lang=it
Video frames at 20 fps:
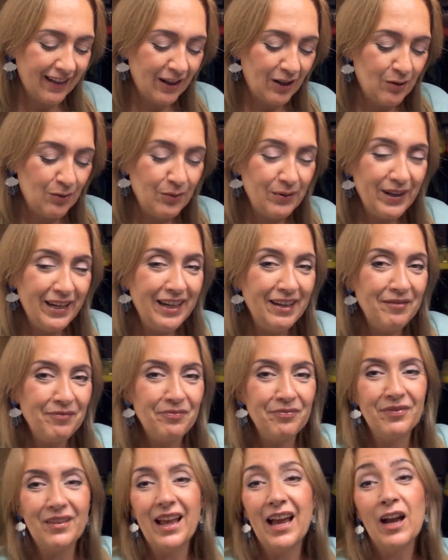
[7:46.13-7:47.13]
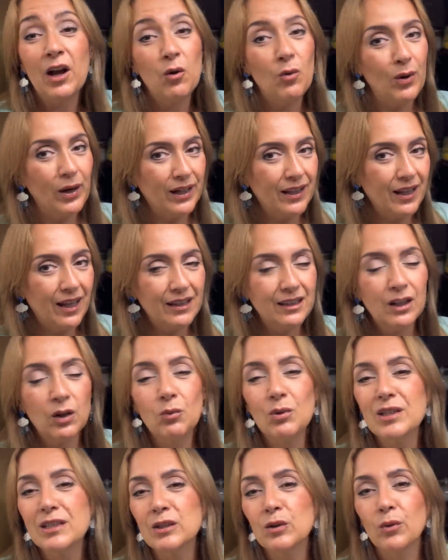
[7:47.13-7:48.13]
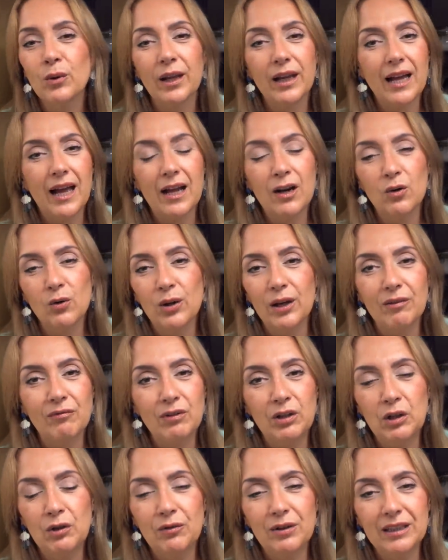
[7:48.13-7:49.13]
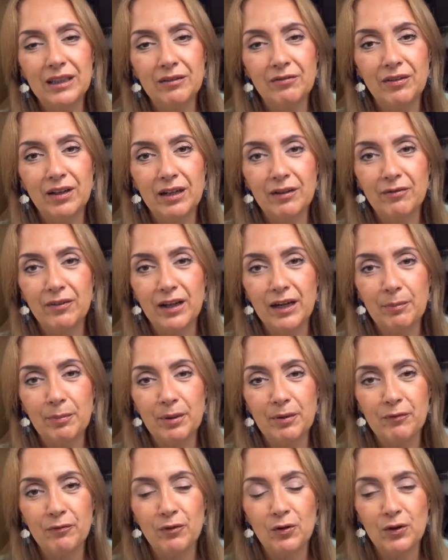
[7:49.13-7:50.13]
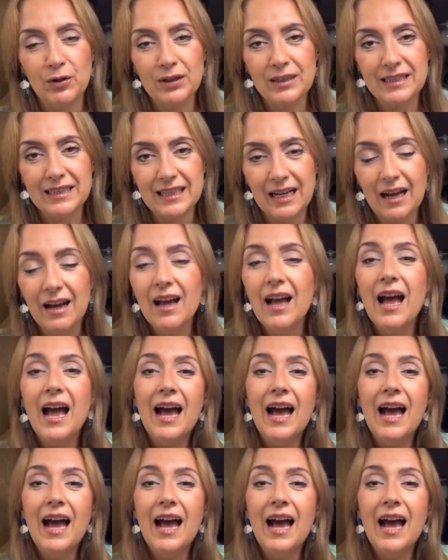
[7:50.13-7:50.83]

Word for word: qui e guardate, questo è un regalo che vi dovete fare fare per forza